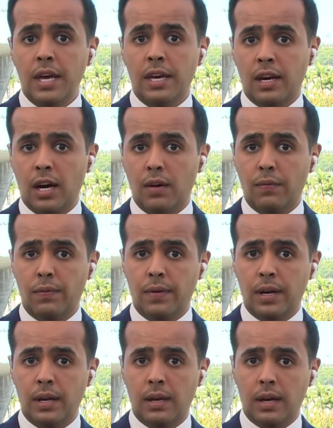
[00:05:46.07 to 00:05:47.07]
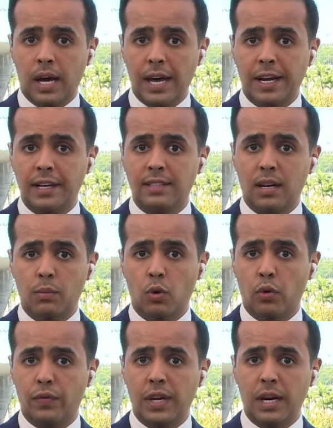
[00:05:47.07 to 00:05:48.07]
إيقاف آه، حركة
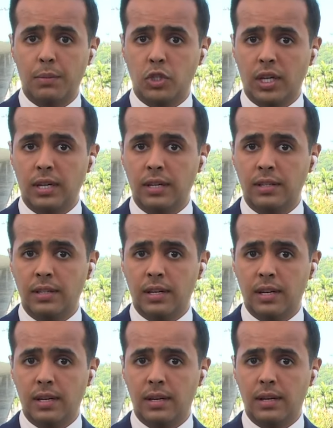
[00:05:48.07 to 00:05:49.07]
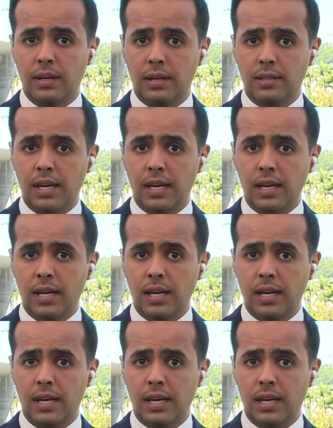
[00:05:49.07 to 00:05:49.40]
المرور فيها بشكل آه،